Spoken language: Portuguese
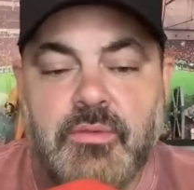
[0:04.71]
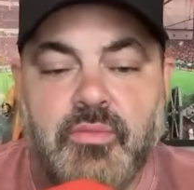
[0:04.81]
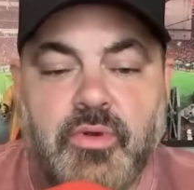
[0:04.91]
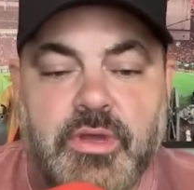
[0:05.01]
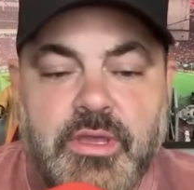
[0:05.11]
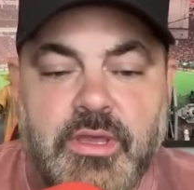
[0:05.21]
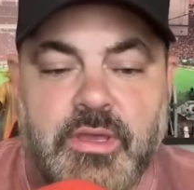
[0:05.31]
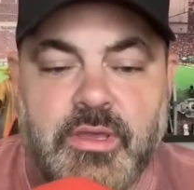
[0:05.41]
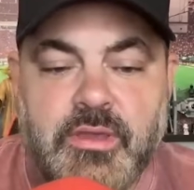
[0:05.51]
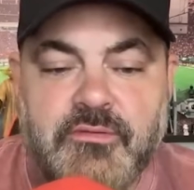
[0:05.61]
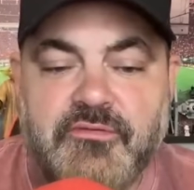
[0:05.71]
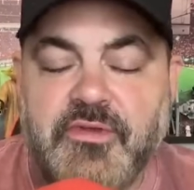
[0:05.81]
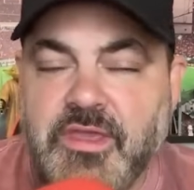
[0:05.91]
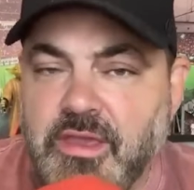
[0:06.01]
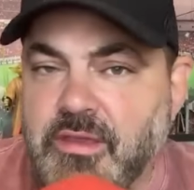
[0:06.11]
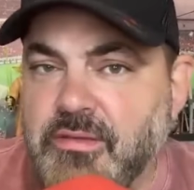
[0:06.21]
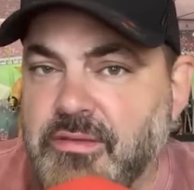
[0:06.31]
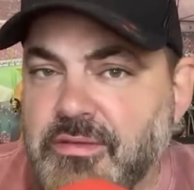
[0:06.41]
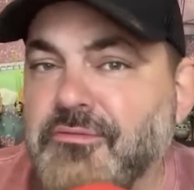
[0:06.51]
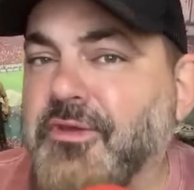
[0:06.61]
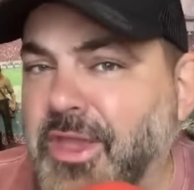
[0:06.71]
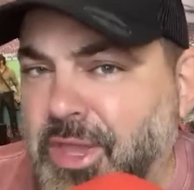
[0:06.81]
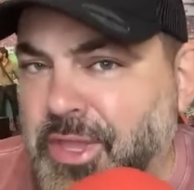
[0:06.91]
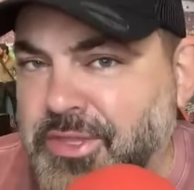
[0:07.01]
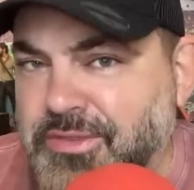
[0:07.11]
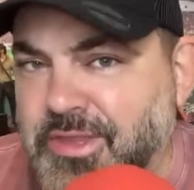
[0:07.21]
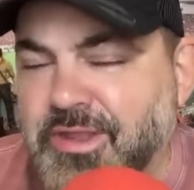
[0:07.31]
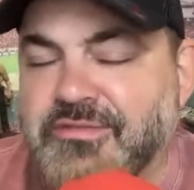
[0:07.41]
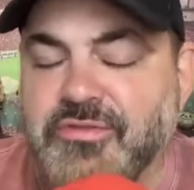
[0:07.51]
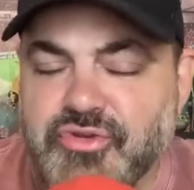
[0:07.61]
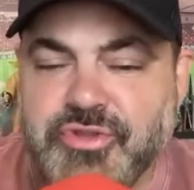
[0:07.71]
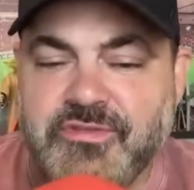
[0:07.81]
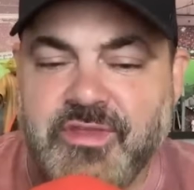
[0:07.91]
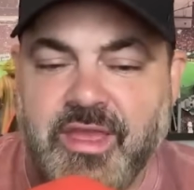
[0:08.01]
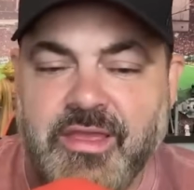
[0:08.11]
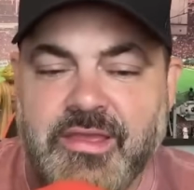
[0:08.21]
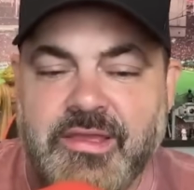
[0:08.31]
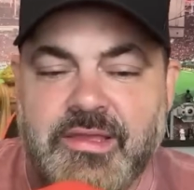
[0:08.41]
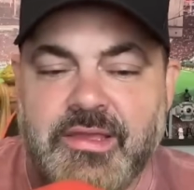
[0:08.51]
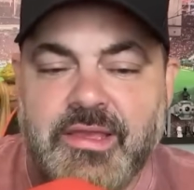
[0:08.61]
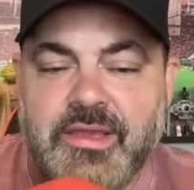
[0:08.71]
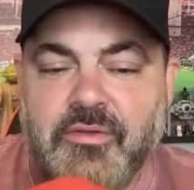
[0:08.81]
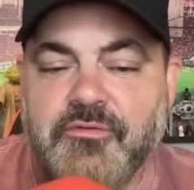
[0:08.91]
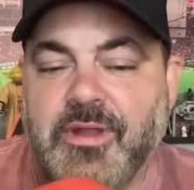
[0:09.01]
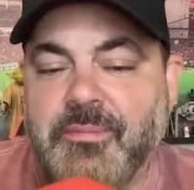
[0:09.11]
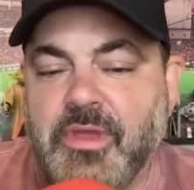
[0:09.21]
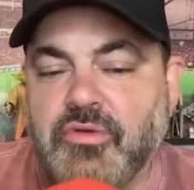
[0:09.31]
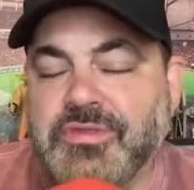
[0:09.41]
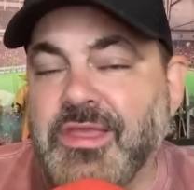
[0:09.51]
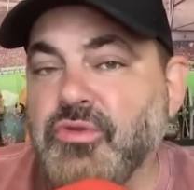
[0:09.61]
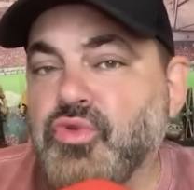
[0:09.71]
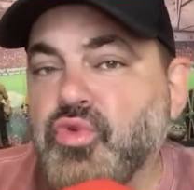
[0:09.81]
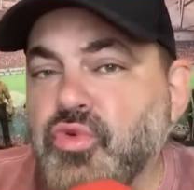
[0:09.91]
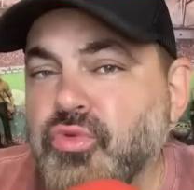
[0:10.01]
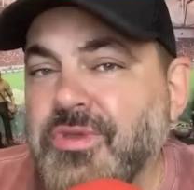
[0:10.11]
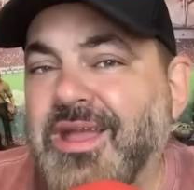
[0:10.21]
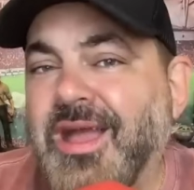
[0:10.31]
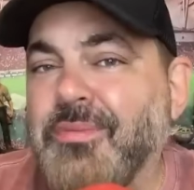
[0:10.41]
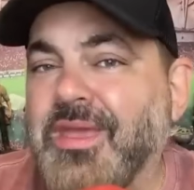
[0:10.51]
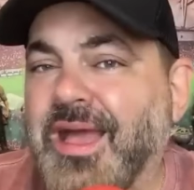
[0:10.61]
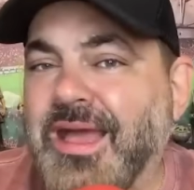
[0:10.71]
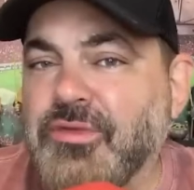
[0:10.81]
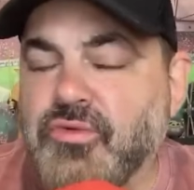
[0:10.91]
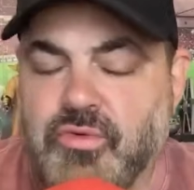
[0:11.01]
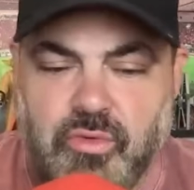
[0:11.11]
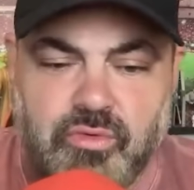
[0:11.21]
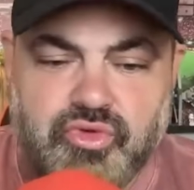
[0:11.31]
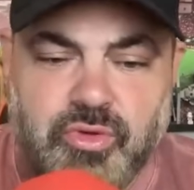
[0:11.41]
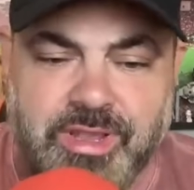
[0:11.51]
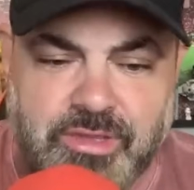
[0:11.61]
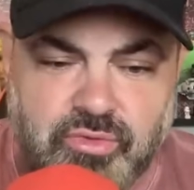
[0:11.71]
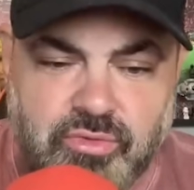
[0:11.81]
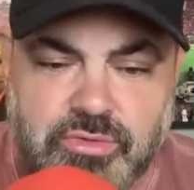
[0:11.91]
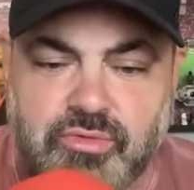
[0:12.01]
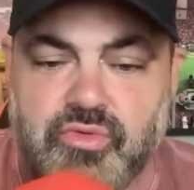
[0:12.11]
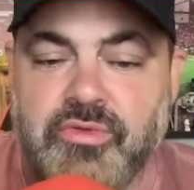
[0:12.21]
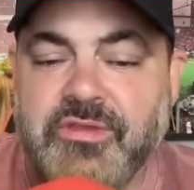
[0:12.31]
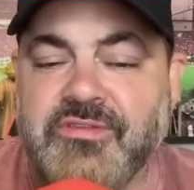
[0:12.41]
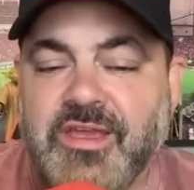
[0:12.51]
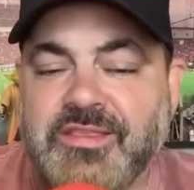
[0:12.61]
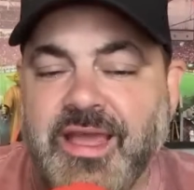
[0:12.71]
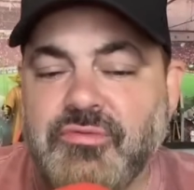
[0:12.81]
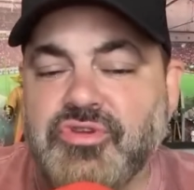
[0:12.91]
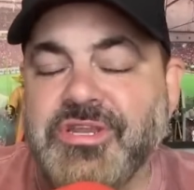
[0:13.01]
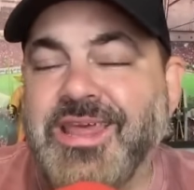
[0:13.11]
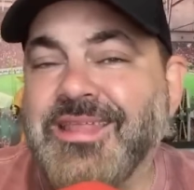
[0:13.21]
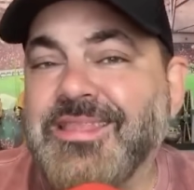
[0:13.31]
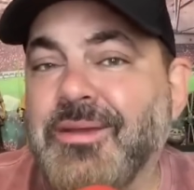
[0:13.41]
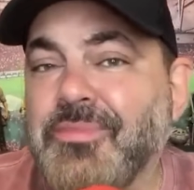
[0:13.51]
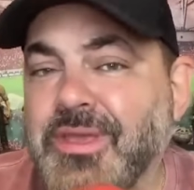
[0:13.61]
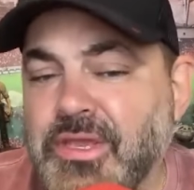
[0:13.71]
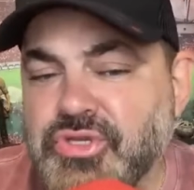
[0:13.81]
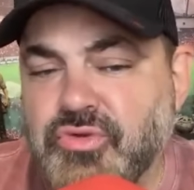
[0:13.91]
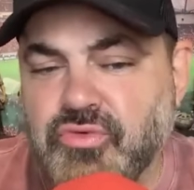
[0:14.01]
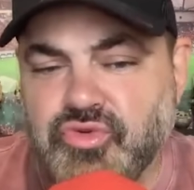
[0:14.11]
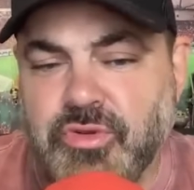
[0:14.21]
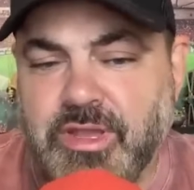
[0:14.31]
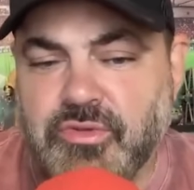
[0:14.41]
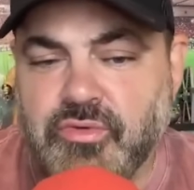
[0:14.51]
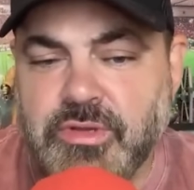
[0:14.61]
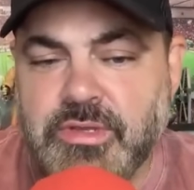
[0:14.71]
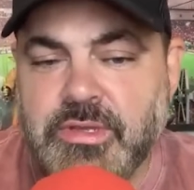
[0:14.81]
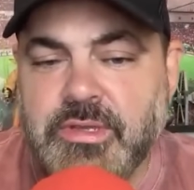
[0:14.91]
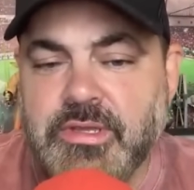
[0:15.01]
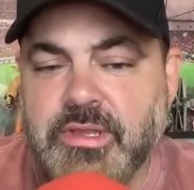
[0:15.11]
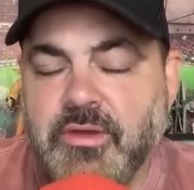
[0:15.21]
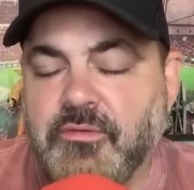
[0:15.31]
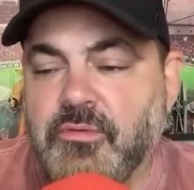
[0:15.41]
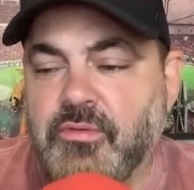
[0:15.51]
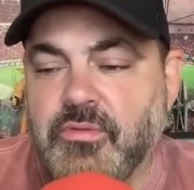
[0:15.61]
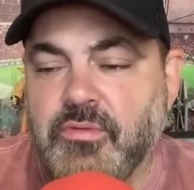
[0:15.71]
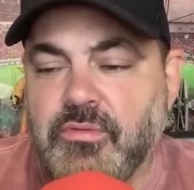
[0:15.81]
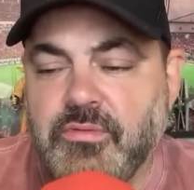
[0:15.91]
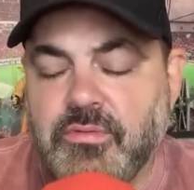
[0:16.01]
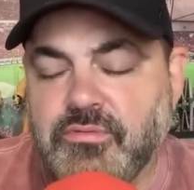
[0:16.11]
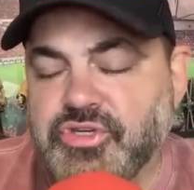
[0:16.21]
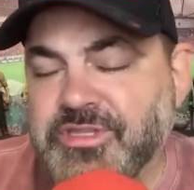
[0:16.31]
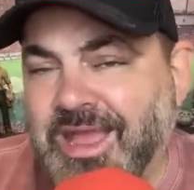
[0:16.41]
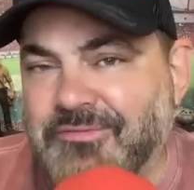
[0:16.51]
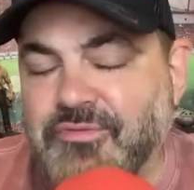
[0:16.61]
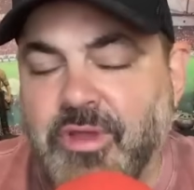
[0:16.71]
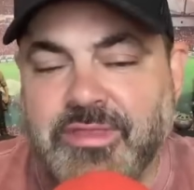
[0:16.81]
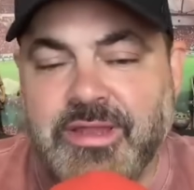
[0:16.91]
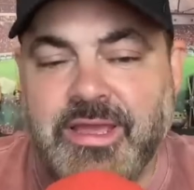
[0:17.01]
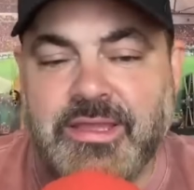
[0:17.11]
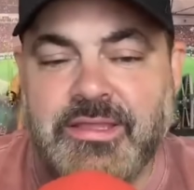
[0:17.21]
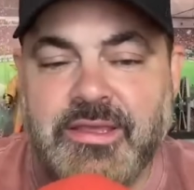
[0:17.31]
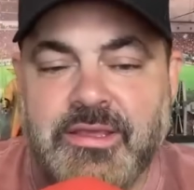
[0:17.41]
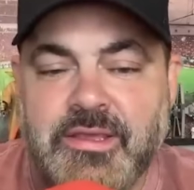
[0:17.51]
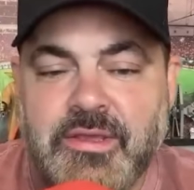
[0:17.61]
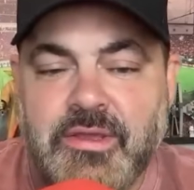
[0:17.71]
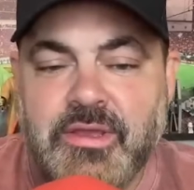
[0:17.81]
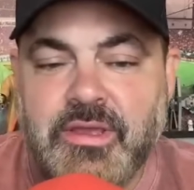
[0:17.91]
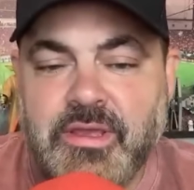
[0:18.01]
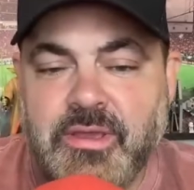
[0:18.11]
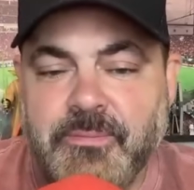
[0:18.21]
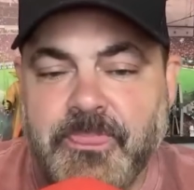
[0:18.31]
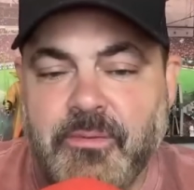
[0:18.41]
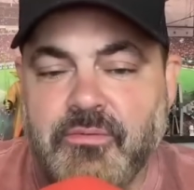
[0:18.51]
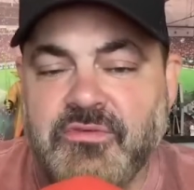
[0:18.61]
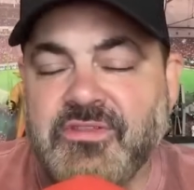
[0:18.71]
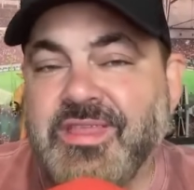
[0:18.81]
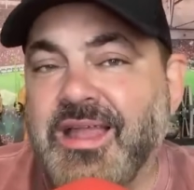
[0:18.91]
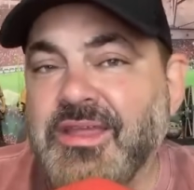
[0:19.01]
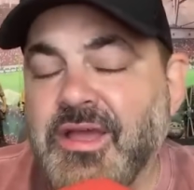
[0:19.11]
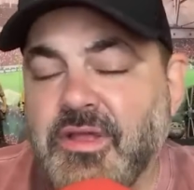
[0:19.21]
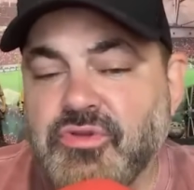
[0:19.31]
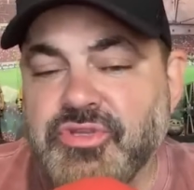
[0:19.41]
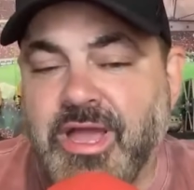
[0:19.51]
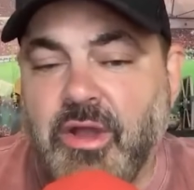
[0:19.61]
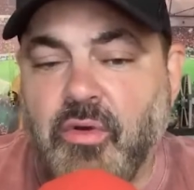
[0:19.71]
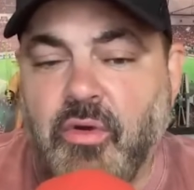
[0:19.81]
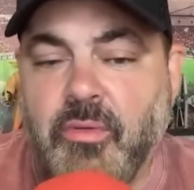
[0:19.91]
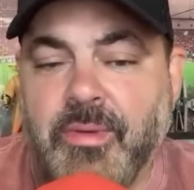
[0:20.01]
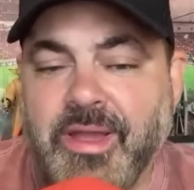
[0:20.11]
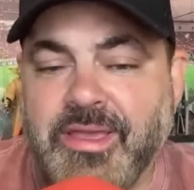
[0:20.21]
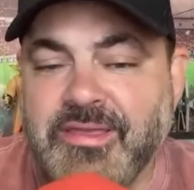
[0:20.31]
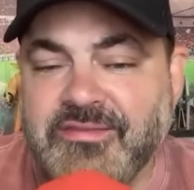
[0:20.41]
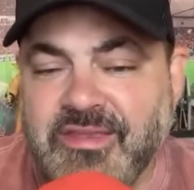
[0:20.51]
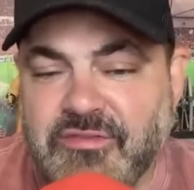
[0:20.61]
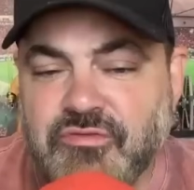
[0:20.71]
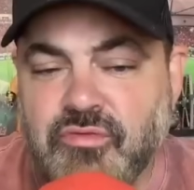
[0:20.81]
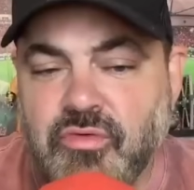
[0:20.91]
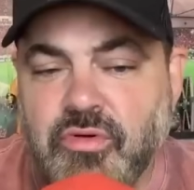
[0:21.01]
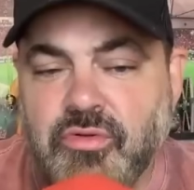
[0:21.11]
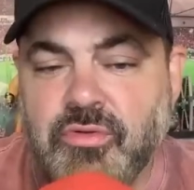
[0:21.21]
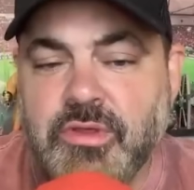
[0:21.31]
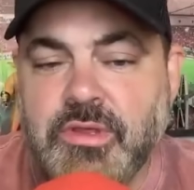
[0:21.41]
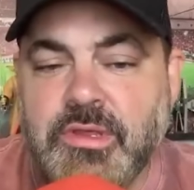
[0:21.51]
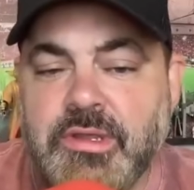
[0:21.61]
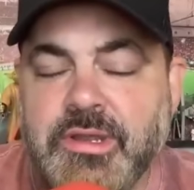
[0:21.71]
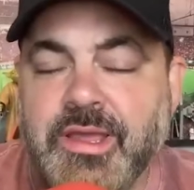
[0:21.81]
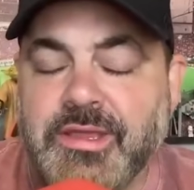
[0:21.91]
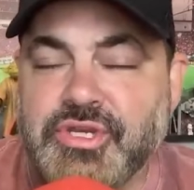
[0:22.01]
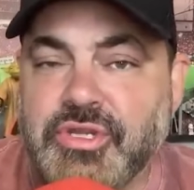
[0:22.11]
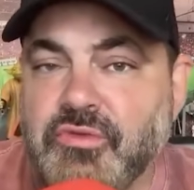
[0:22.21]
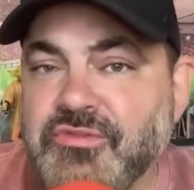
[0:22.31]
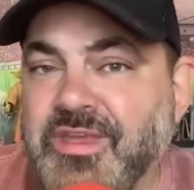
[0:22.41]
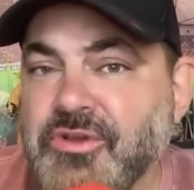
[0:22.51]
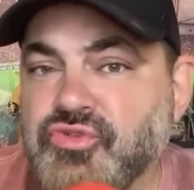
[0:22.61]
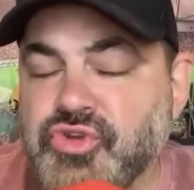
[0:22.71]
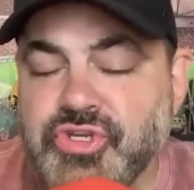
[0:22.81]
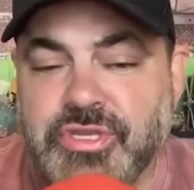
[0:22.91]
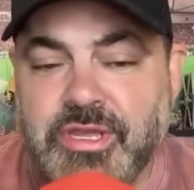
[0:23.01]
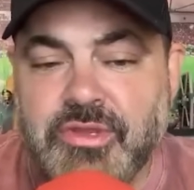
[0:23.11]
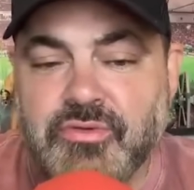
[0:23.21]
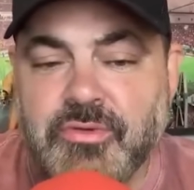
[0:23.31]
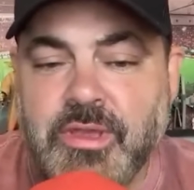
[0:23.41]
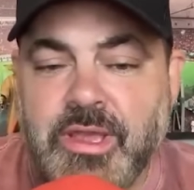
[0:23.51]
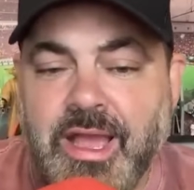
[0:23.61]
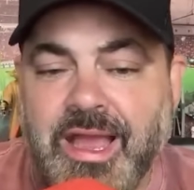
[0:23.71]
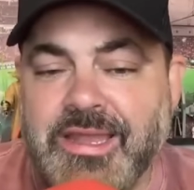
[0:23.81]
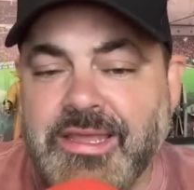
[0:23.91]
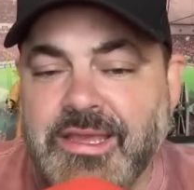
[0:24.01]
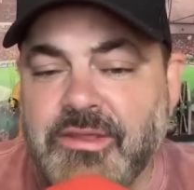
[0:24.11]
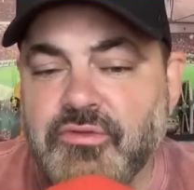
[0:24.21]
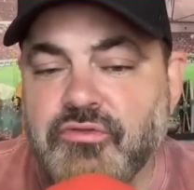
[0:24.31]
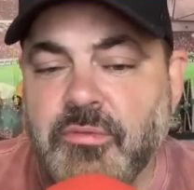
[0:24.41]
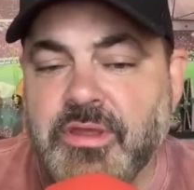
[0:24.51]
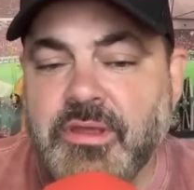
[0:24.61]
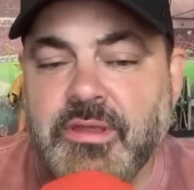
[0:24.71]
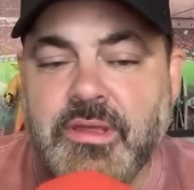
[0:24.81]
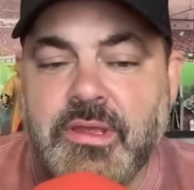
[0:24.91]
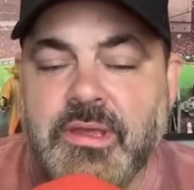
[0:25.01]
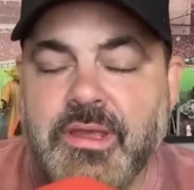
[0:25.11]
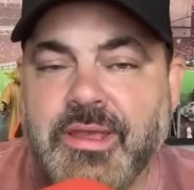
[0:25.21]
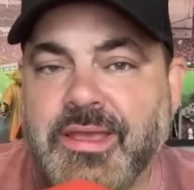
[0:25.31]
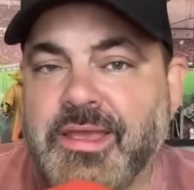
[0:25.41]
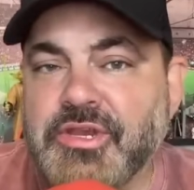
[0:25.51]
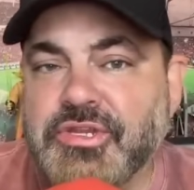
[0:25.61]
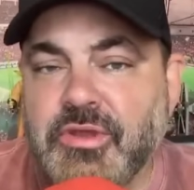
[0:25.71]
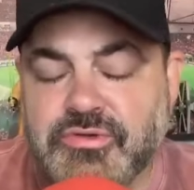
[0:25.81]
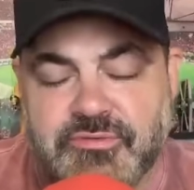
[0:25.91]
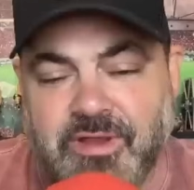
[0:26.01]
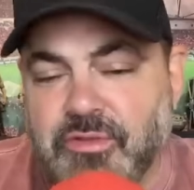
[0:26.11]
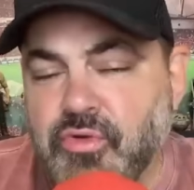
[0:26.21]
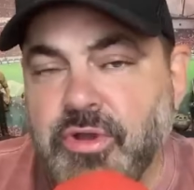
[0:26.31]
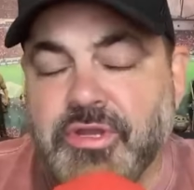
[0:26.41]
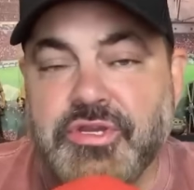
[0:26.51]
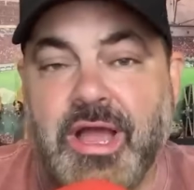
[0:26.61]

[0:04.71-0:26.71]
Porque vinha e vem ainda, né? Se Deus quiser. É, o Flamengo tem tudo encaminhado com o jogador, tudo acertado diretamente com o jogador, né? o, o, o staff do atleta. É, os italianos da Roma e Sassuolo né? estão se ajustando, alinhando sobre é, questão de valores.